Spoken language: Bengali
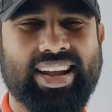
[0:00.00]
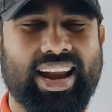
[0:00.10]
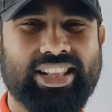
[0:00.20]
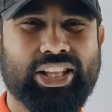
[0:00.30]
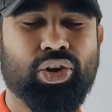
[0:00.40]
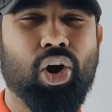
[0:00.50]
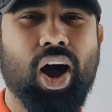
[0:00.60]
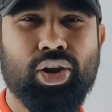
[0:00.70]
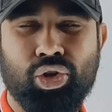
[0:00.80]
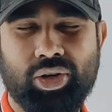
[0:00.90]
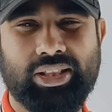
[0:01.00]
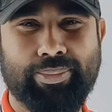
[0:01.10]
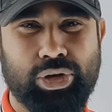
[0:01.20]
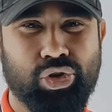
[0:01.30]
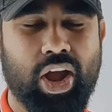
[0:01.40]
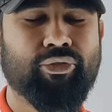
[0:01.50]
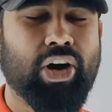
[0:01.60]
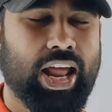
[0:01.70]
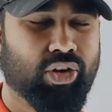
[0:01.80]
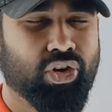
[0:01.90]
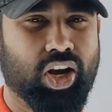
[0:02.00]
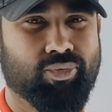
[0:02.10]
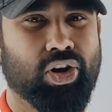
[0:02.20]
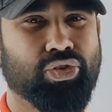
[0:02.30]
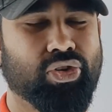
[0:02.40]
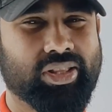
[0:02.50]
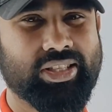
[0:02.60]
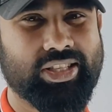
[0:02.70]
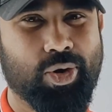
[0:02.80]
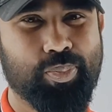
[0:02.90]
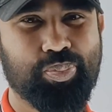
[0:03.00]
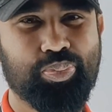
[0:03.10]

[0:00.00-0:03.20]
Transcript: গাণিতিক অর্থনীতি বিষয়ে ভালো ফলাফল করতে চাও